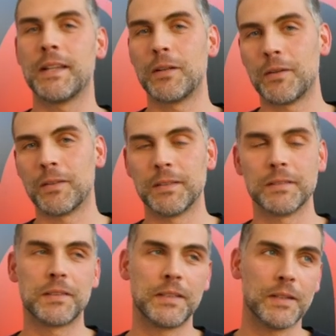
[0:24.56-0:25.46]
Sì e no,
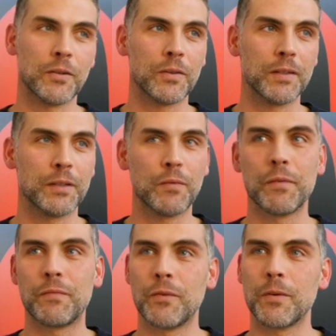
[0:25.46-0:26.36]
sì e no. le
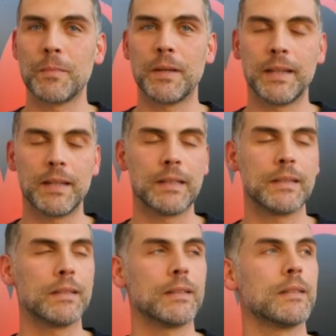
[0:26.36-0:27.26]
nuove forme,
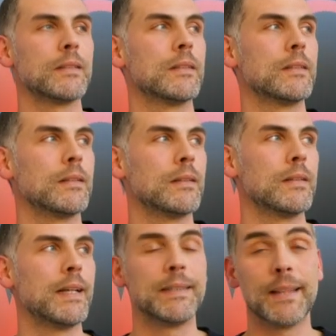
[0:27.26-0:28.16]
eh,
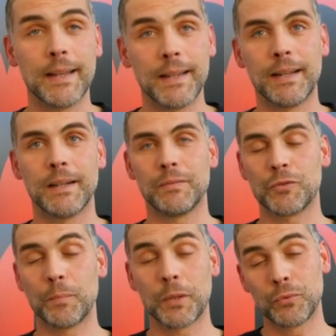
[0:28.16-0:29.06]
le idee
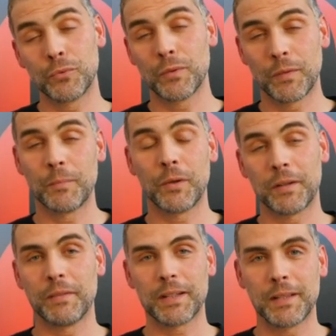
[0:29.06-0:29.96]
soprattutto dovrebbero
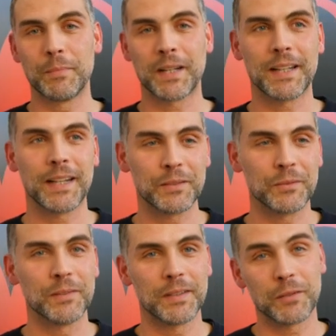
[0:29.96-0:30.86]
arrivare dal
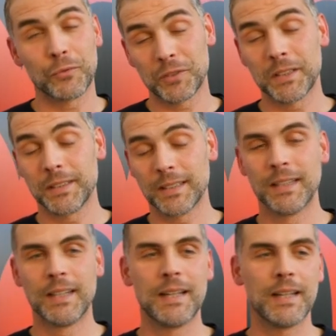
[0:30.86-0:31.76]
mercato e così
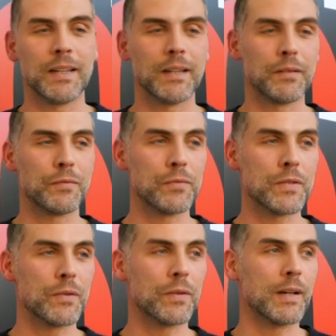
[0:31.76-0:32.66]
eh,
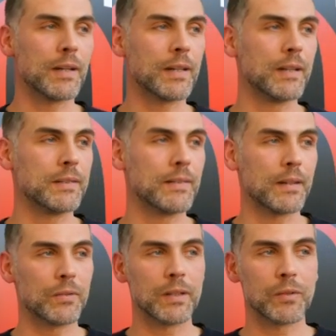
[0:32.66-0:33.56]
funziona anche
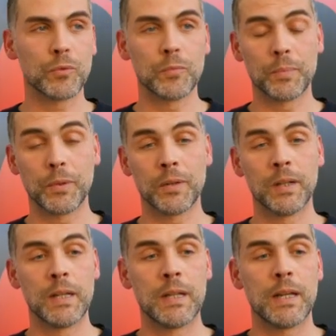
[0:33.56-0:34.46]
all'interno del gruppo.
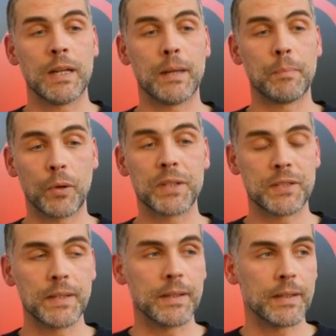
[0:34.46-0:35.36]
E poi
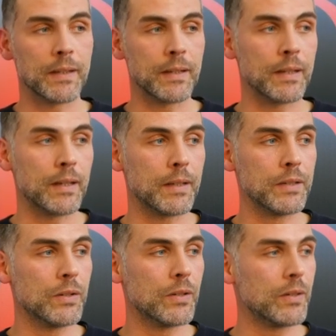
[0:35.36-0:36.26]
sì, eh,
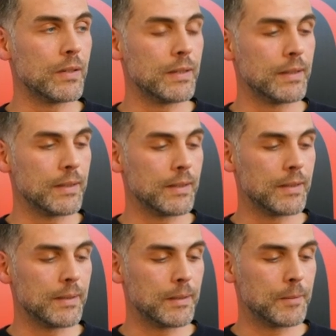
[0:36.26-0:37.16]
io
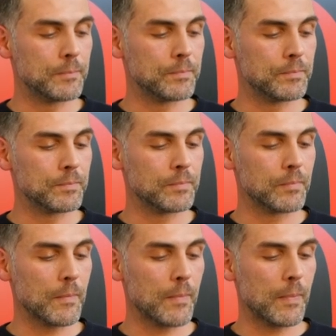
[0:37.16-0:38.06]

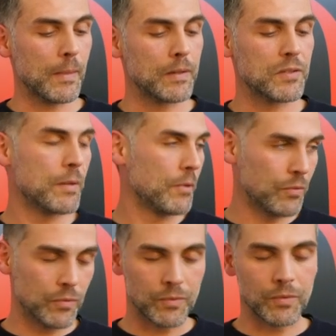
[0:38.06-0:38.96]
ehm, insieme
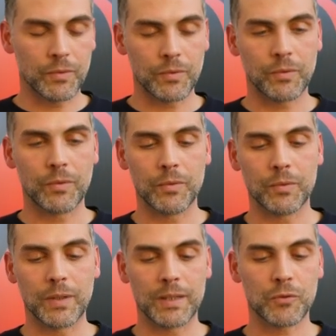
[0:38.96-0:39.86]
con, un, con
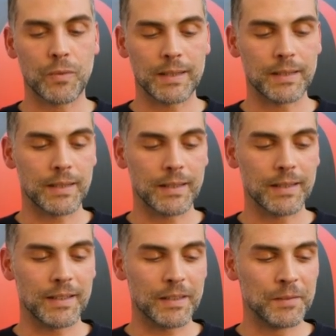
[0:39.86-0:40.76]
una
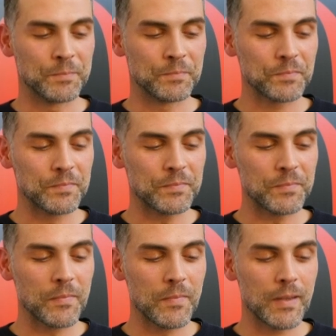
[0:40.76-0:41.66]
squadra
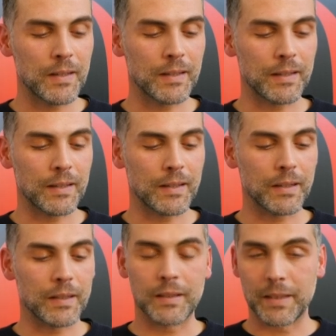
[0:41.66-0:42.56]

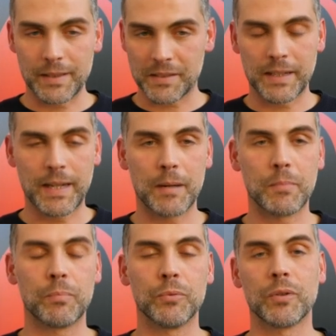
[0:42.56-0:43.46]
eh, il design lab
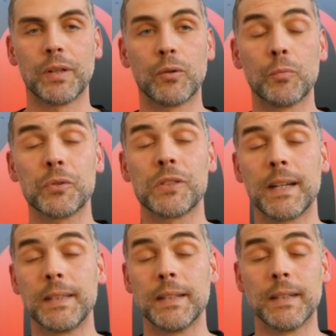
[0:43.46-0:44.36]
appunto del gruppo
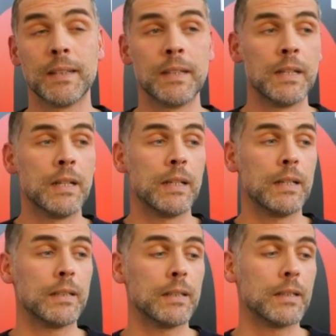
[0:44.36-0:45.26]
Saida,
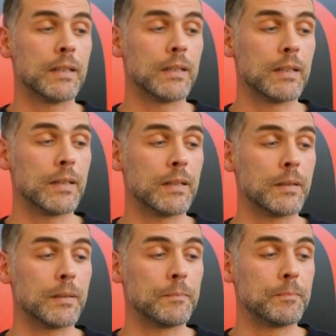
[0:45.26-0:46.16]

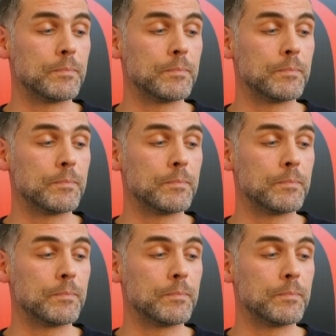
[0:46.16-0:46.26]
eh,